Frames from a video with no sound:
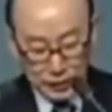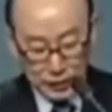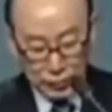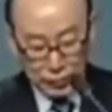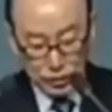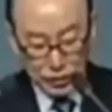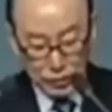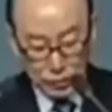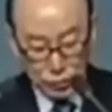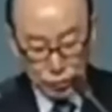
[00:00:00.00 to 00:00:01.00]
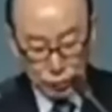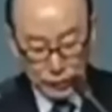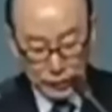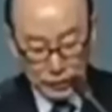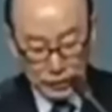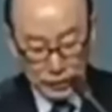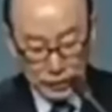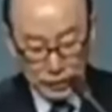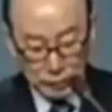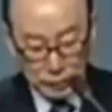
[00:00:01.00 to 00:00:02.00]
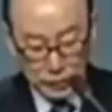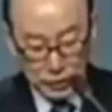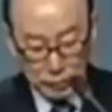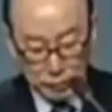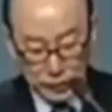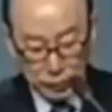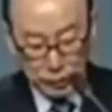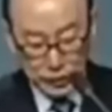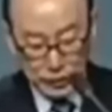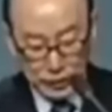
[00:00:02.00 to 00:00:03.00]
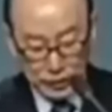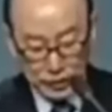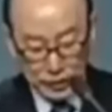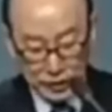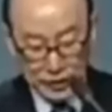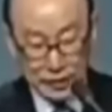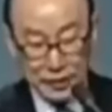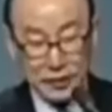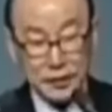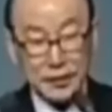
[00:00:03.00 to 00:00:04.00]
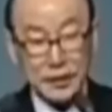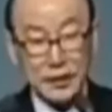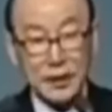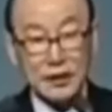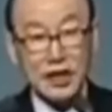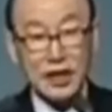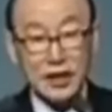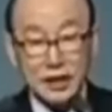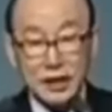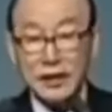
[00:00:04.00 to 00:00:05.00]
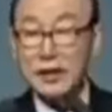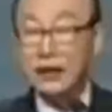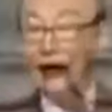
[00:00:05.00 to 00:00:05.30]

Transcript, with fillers: 예수 사랑으로 충만해 있으니 기쁨의 깃발이 휘날리는 것이라네. 사랑한다는 것,